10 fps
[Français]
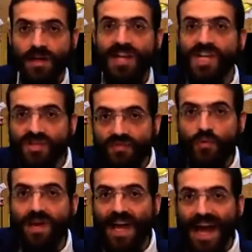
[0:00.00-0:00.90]

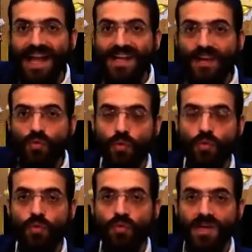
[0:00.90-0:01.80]
Teshvu ke'ain
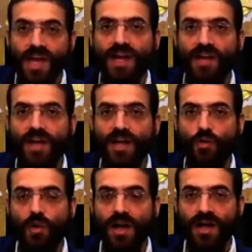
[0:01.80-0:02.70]
taduru, il est écrit dans la
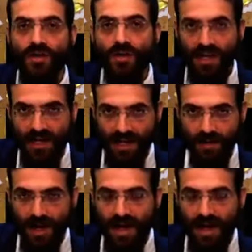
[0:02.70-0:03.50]
Torah et dans les, la